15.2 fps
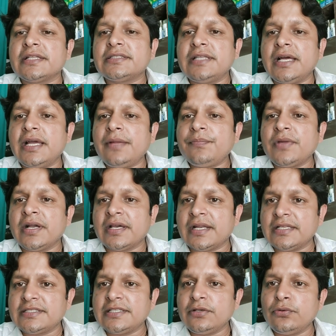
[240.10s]
रहता है अगर
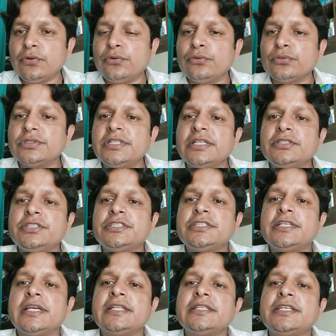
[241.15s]
ऐसे लोग होते हैं
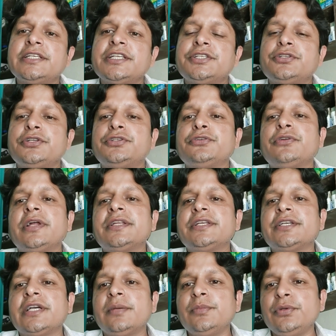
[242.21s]
जिसके अंदर टेस्टोस्टेरोन की
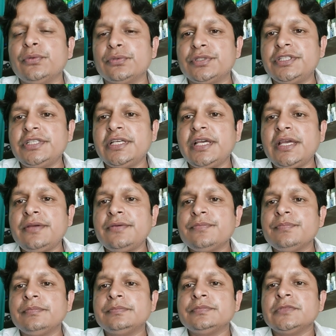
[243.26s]
कमी होती है
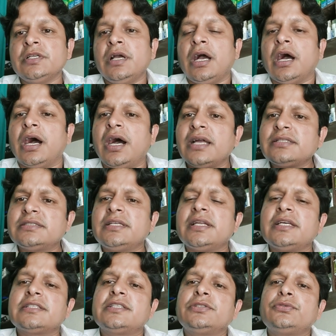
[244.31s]
हर
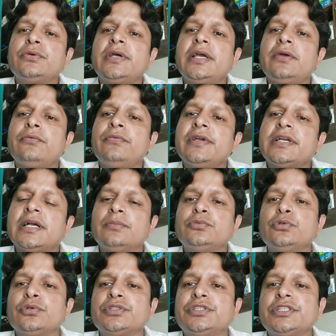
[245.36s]
तरह से जो है वे
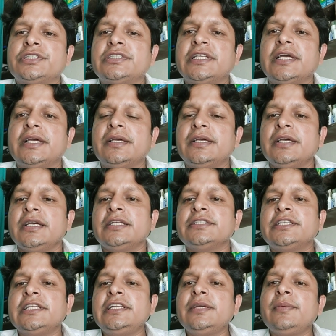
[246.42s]
कमज़ोर दिखते हैं
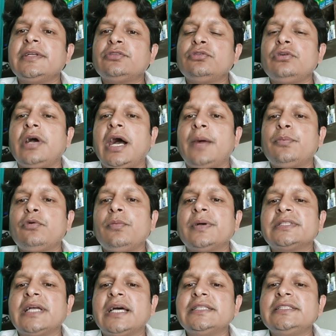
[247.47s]
चलिए मैं तो आपको
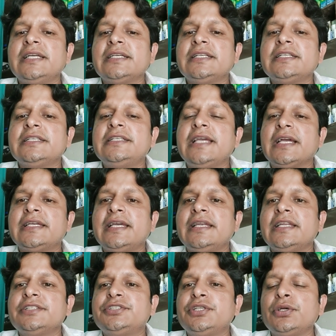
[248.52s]
बता दिया कि क्या क्या
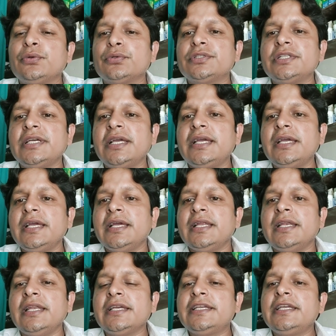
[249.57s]
लक्षण होते हैं
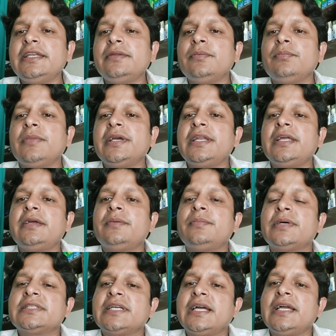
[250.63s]
लेकिन मैंने
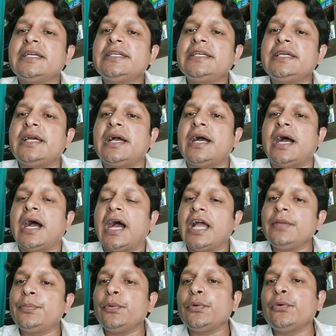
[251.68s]
बताया कि
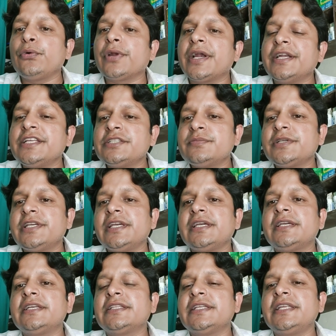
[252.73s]
हाइपोगोनाडिज्म के
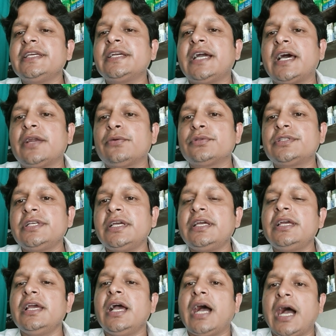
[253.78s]
कितने कारण होते
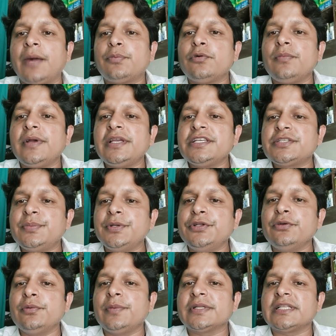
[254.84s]
हैं आपको मैं इस
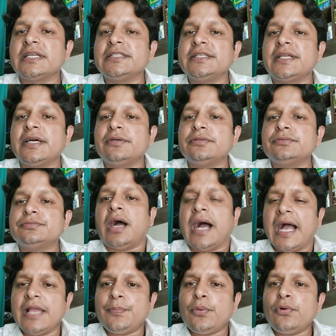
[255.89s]
वीडियो में बता दे रहा हूँ
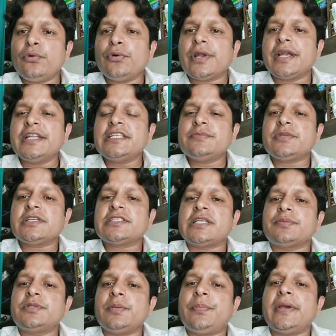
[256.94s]
हाइपोगोनाडिज्म के
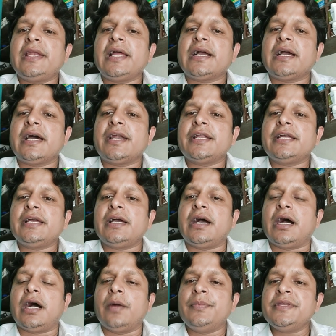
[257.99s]
सबसे पहला कारण है
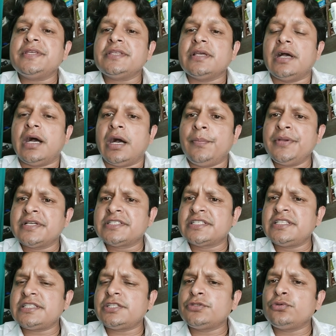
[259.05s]
अभी
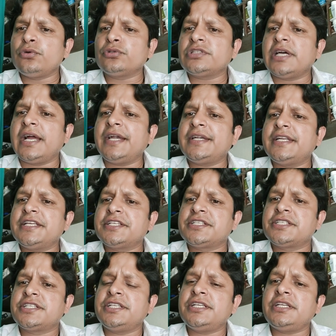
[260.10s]
अभिकसित जो होता है
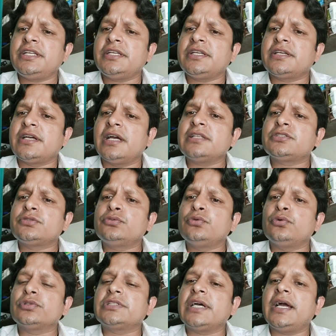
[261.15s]
टेस्टिकल्स जो
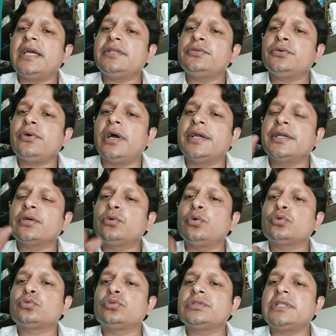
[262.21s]
होता है जो
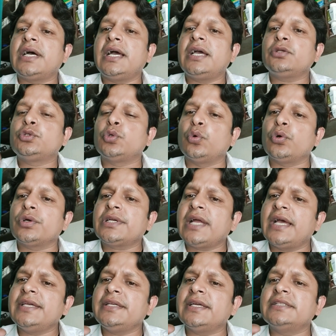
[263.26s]
अंडकोश होता है छोटा
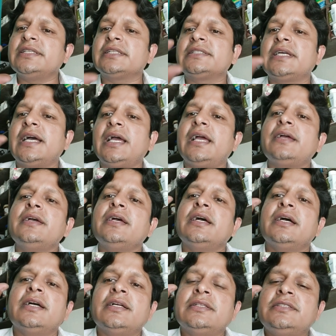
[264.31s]
ही रह जाता
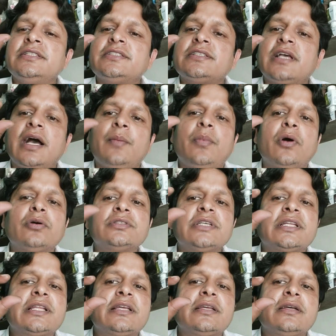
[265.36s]
है जिसका बहुत
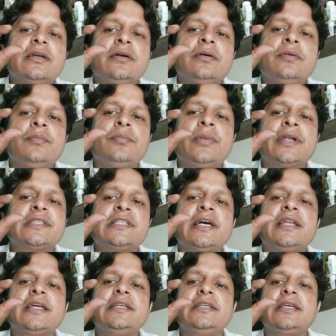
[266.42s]
ज़्यादा बढ़ता
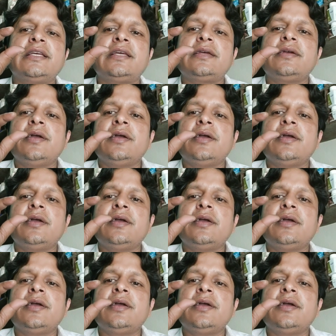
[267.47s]
नहीं है